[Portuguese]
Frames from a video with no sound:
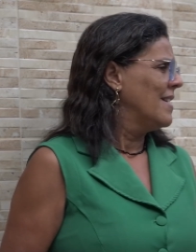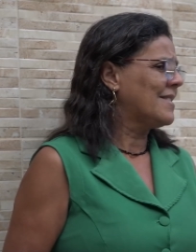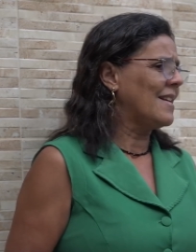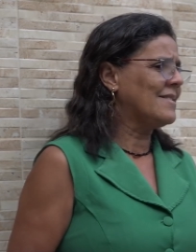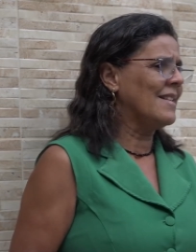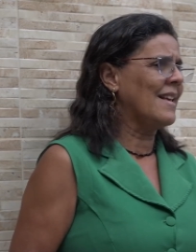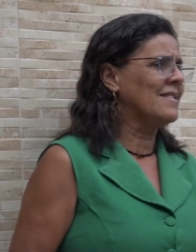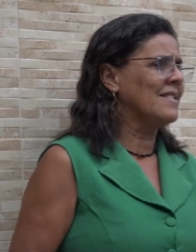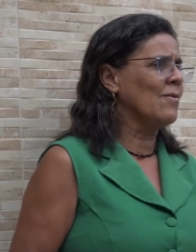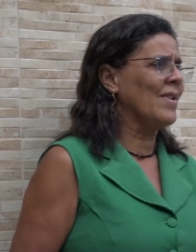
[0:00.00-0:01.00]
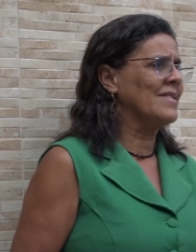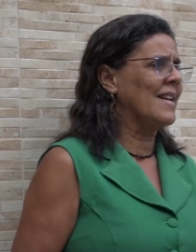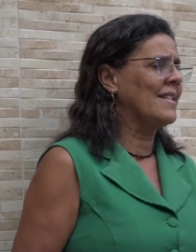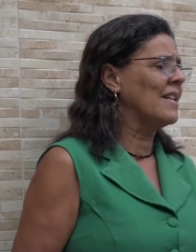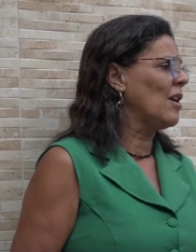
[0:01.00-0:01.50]
65 a
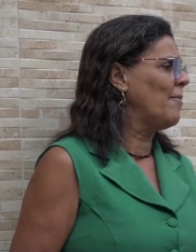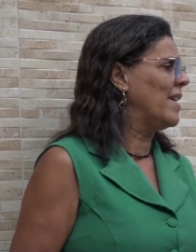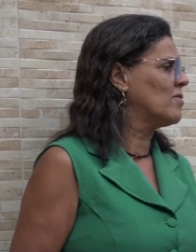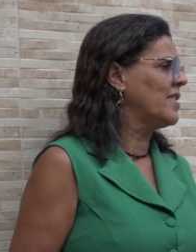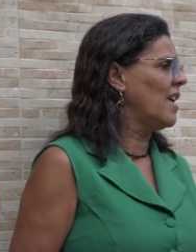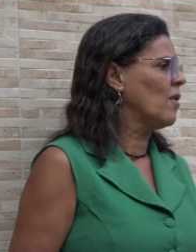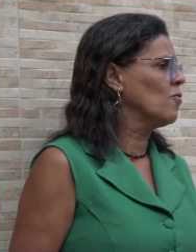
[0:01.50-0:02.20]
70 metros de área